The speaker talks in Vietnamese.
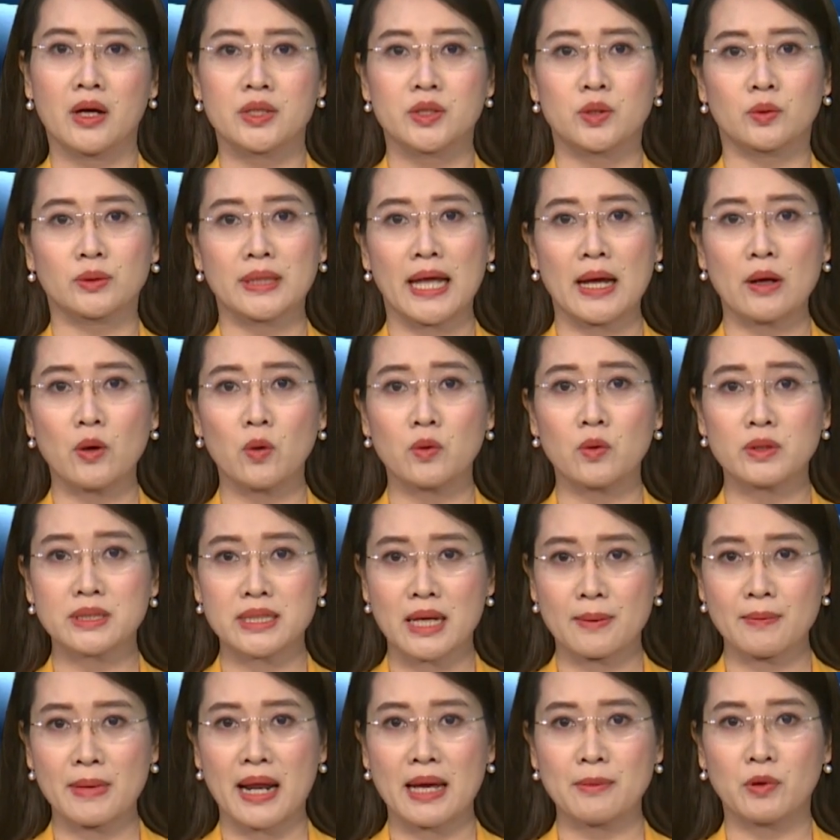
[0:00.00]
Chúng ta cùng
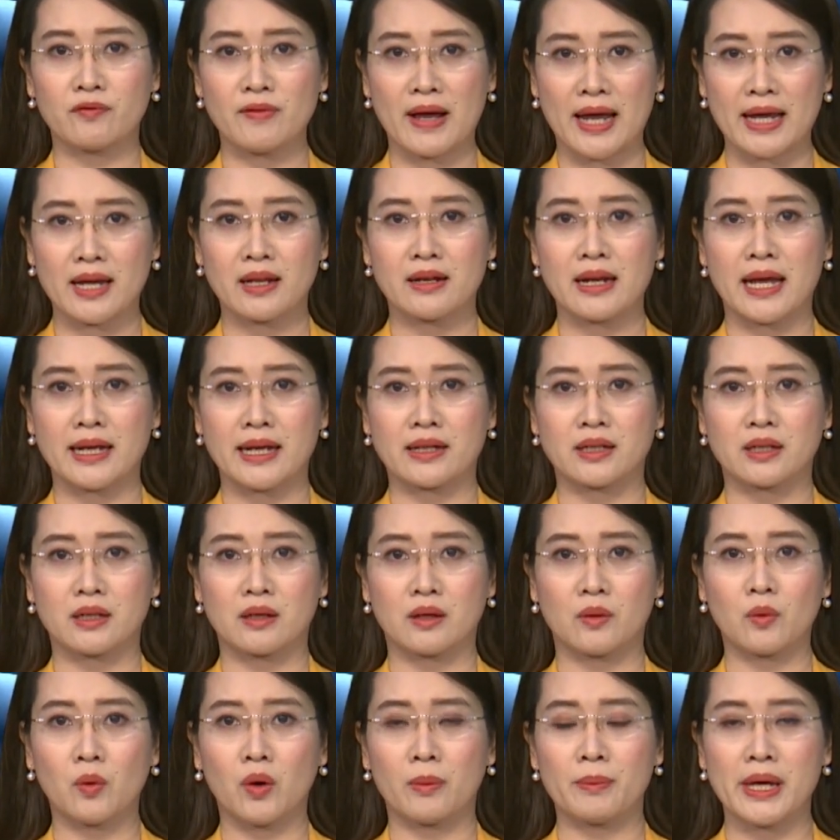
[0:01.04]
xem lại một vài hình ảnh
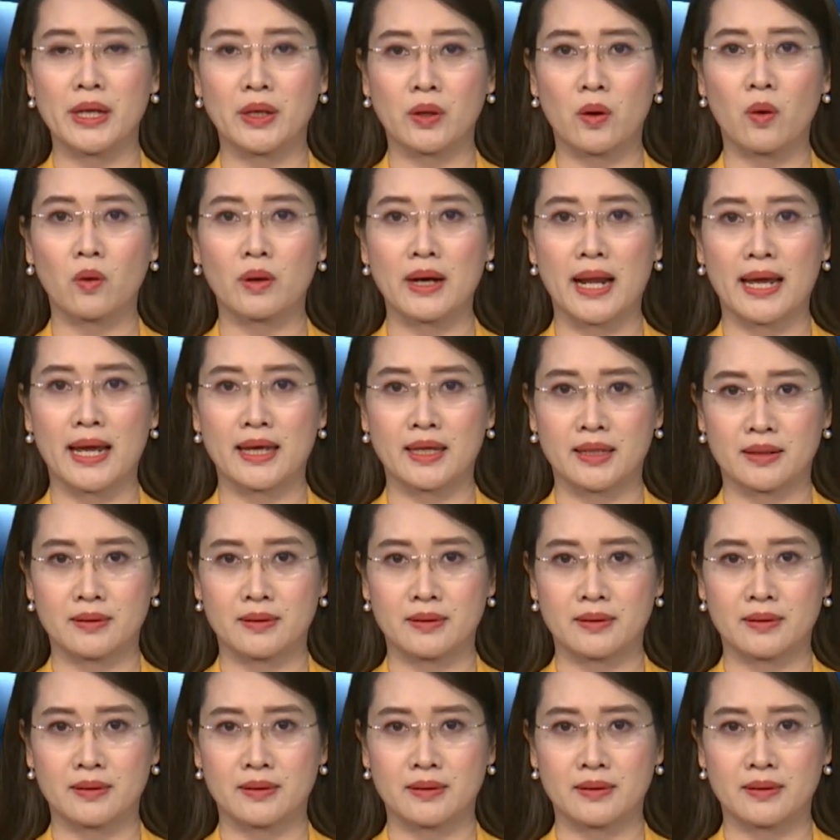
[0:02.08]
của biển cố này.